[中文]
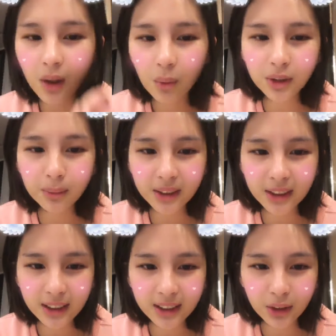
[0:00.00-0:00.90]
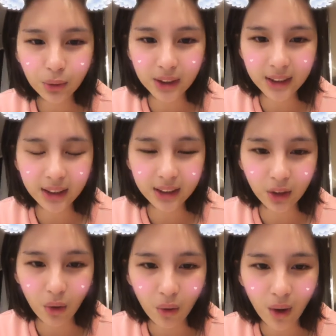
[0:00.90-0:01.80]
我怎么记得是旅社的时
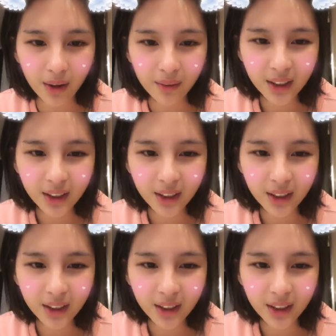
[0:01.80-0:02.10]
候晃，